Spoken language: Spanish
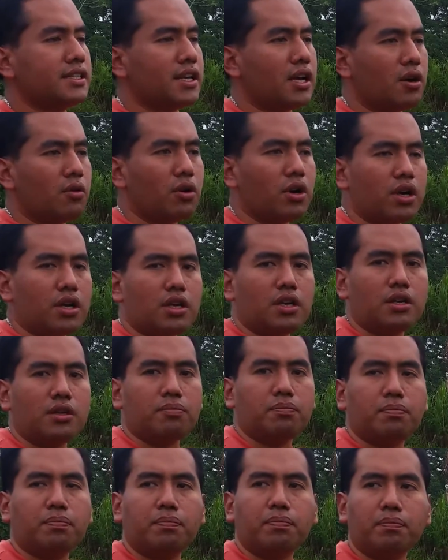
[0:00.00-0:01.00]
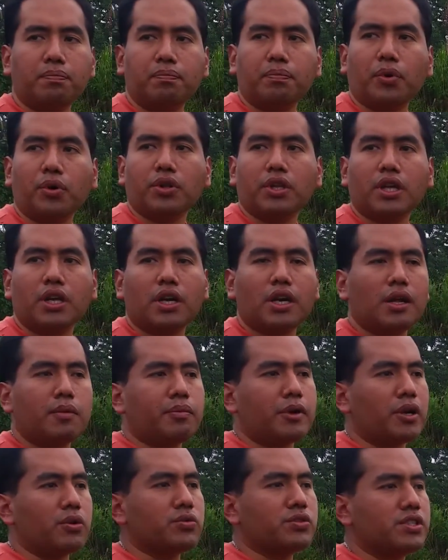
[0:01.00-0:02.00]
esta agua y ponerla
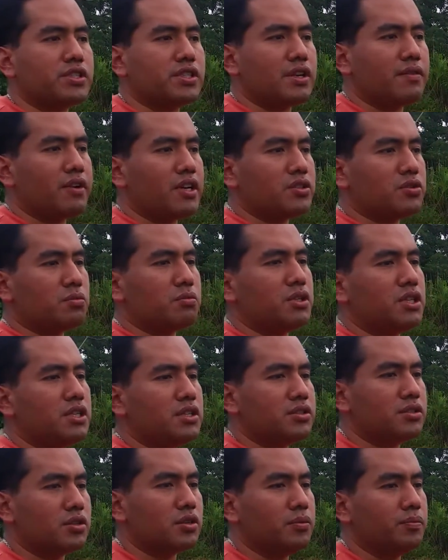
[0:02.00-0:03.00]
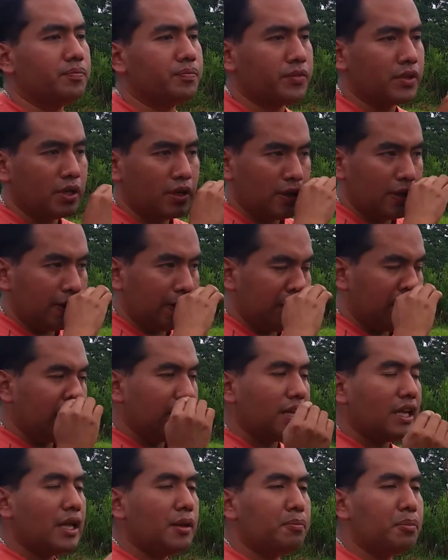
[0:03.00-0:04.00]
para un sistema de suministro,
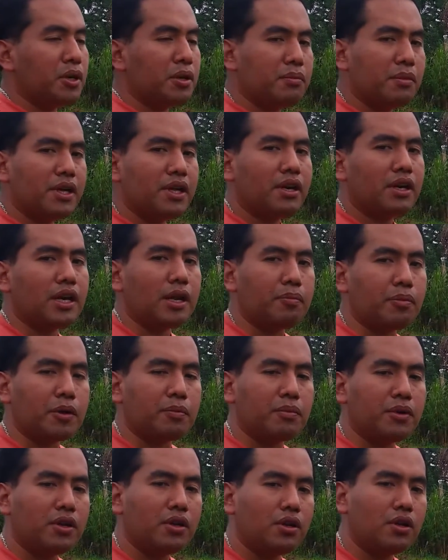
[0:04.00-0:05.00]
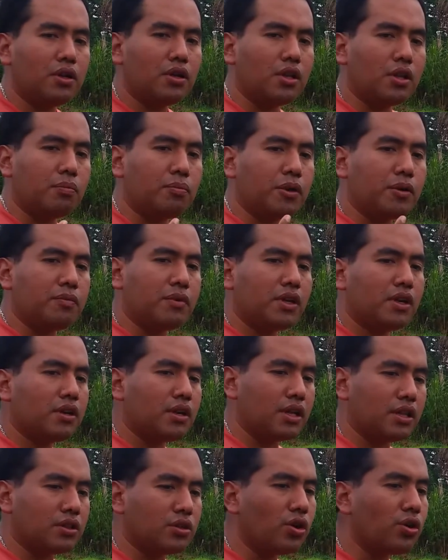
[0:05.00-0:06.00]
el primer, la primer, el primer
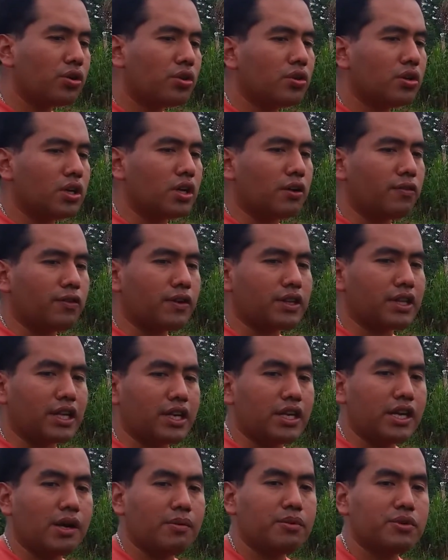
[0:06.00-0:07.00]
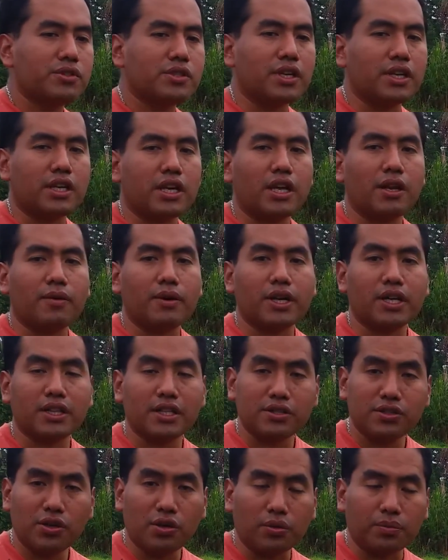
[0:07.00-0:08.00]
entorno que afectaríamos sería la
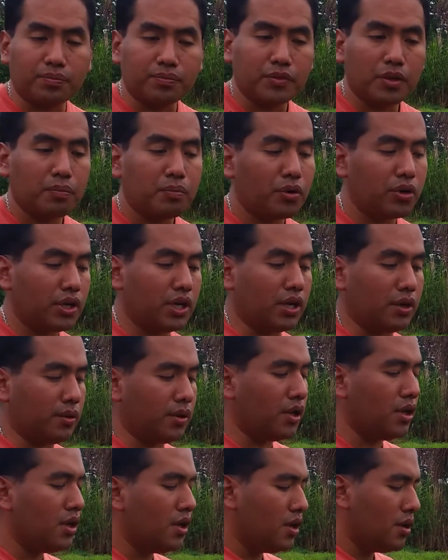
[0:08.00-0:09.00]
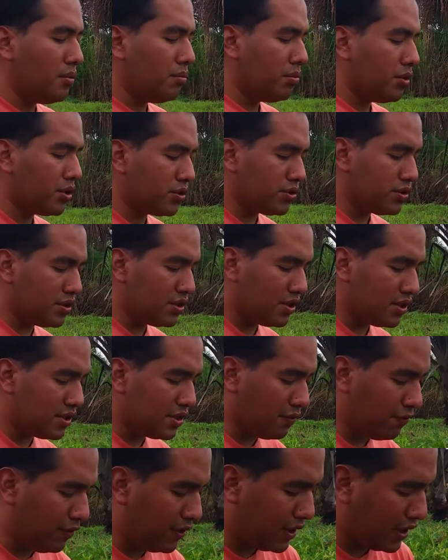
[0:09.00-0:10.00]
vegetación. ¿Por qué? Porque si ustedes
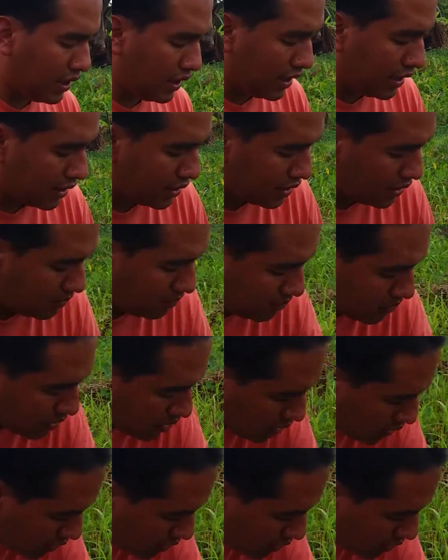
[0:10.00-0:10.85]
se fijan aquí,